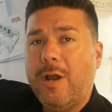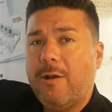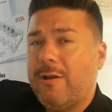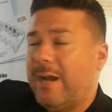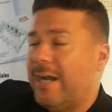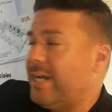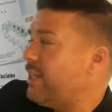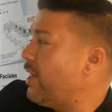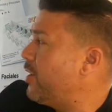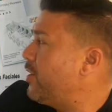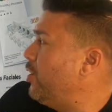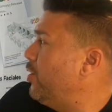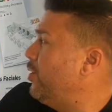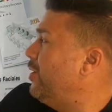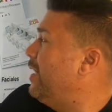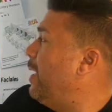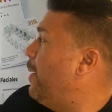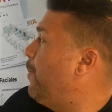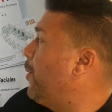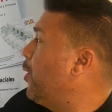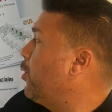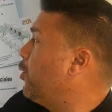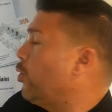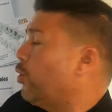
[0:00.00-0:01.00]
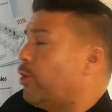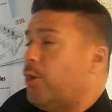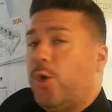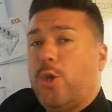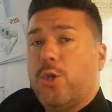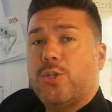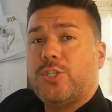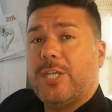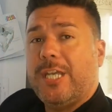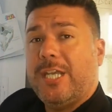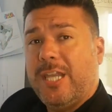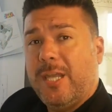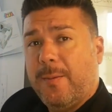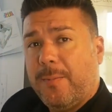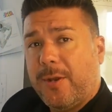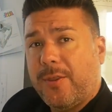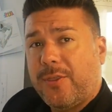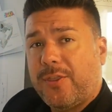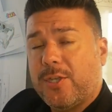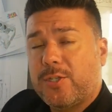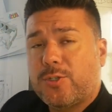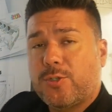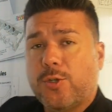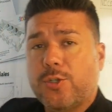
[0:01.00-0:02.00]
organización de protocolos y de
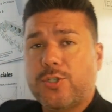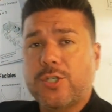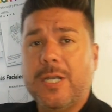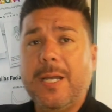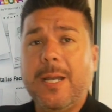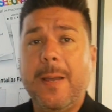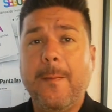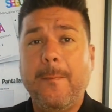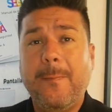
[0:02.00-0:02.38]
procesos